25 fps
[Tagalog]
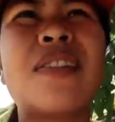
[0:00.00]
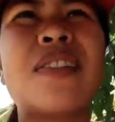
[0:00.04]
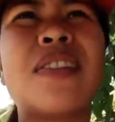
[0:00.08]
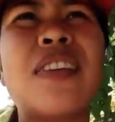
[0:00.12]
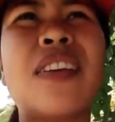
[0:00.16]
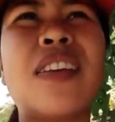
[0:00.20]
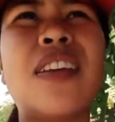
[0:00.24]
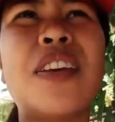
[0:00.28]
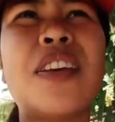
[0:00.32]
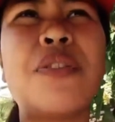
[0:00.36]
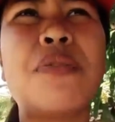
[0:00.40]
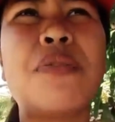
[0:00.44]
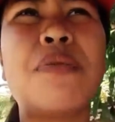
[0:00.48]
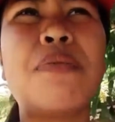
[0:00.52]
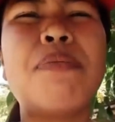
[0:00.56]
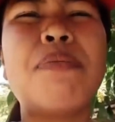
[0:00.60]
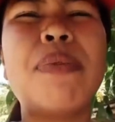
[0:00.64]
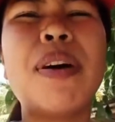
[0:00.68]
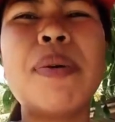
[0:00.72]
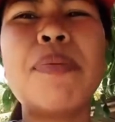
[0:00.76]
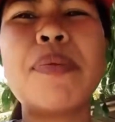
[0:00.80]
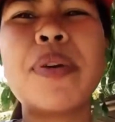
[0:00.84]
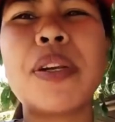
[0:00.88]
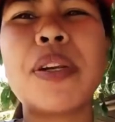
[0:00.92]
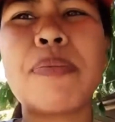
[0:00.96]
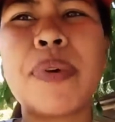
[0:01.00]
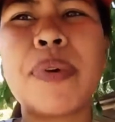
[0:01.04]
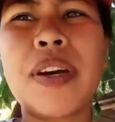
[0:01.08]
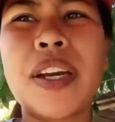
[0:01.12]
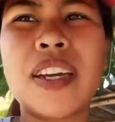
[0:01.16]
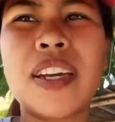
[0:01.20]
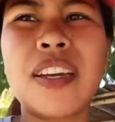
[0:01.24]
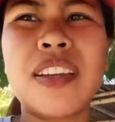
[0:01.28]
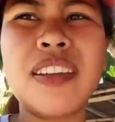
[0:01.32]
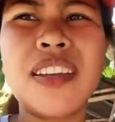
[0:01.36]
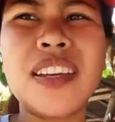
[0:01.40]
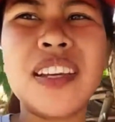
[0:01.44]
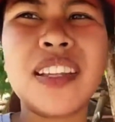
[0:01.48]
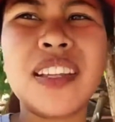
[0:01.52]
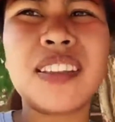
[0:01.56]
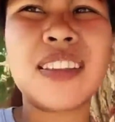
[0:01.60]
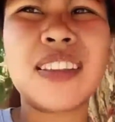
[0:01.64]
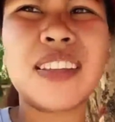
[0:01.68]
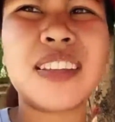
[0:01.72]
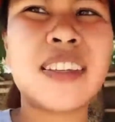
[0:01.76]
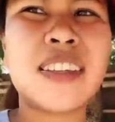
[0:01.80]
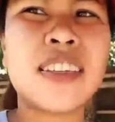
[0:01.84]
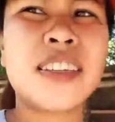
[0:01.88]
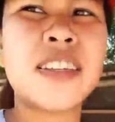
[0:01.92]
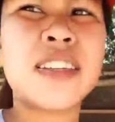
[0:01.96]
Kalayo pa, pati pa
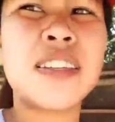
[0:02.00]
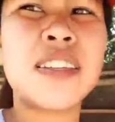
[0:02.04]
kainit.